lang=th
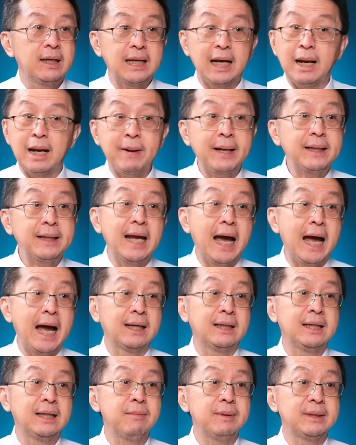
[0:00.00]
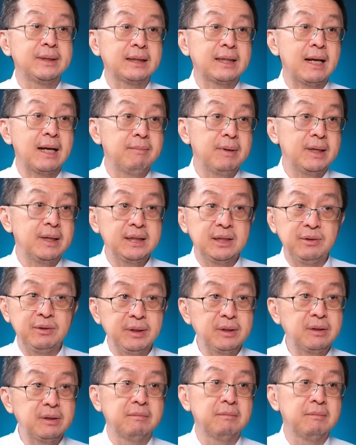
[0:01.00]
สารพัดอย่างที่มันจะทำให้ชี
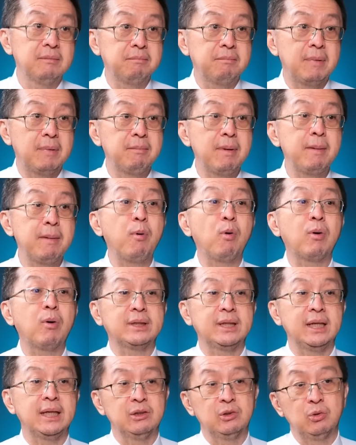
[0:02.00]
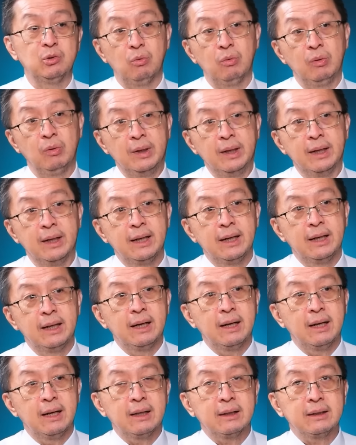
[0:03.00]
วิตมันไม่ปกติสุข
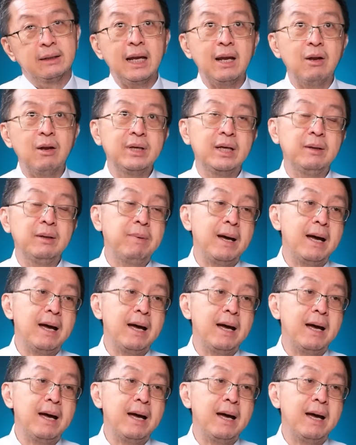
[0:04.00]
ถ้าเราคิด